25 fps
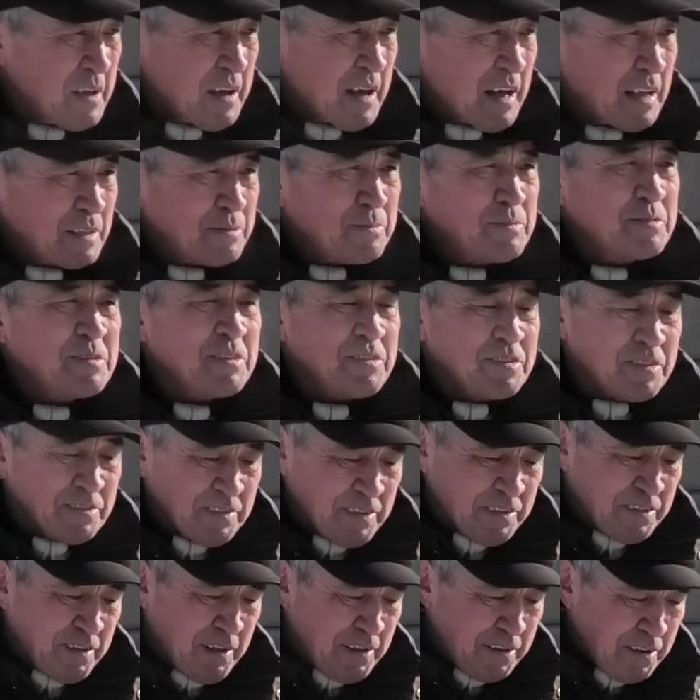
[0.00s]

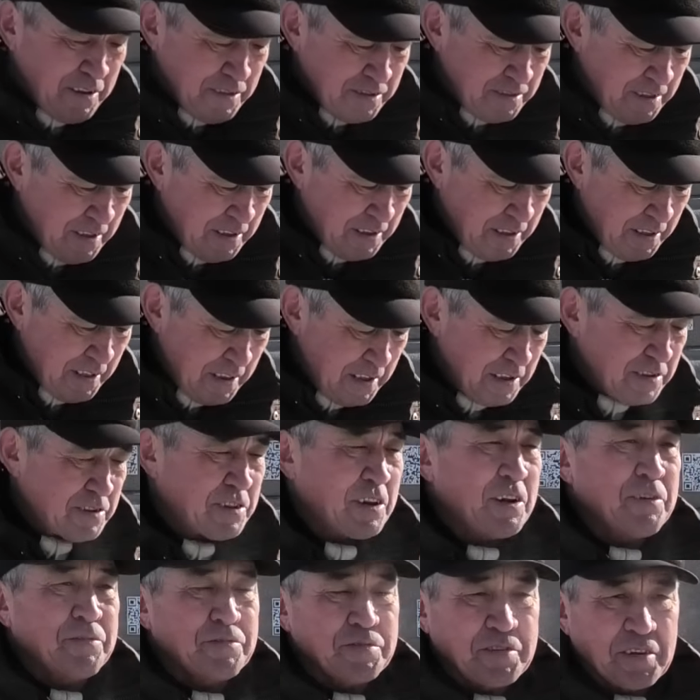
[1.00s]
Административный арест, наверное, или
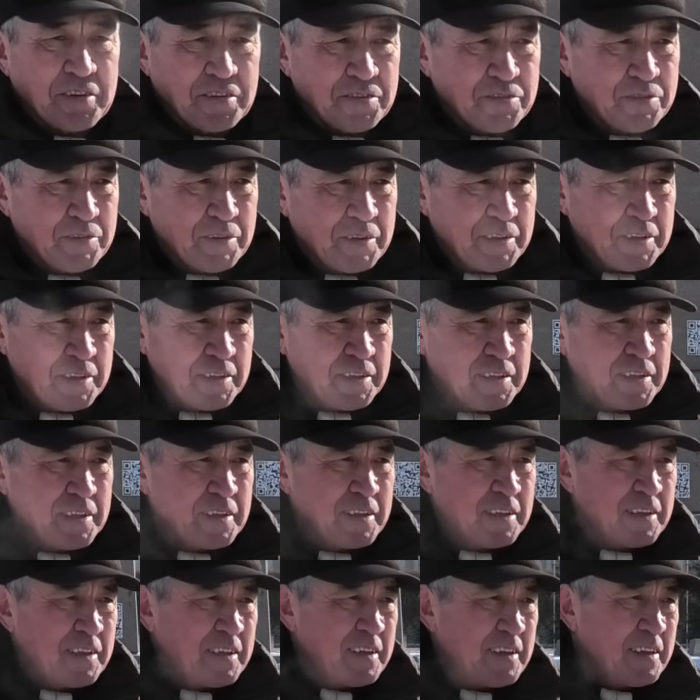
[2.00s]
штраф, скорее всего.
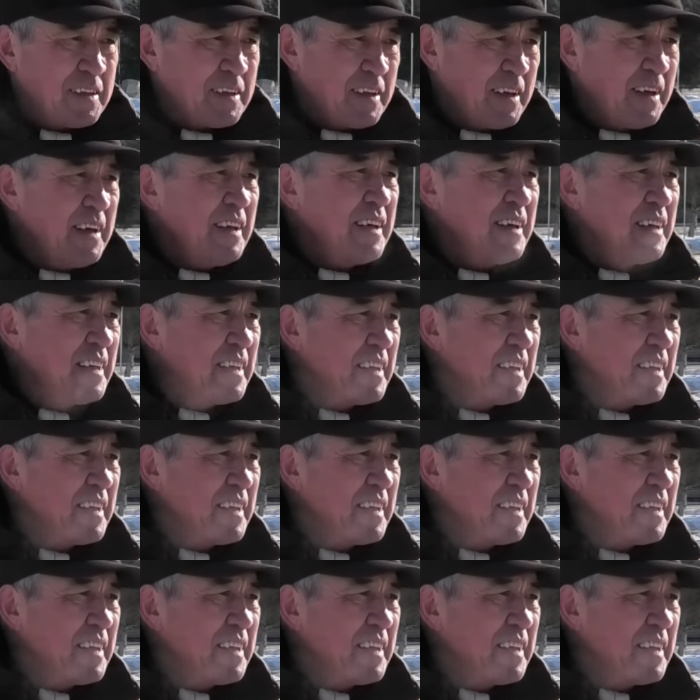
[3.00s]
А?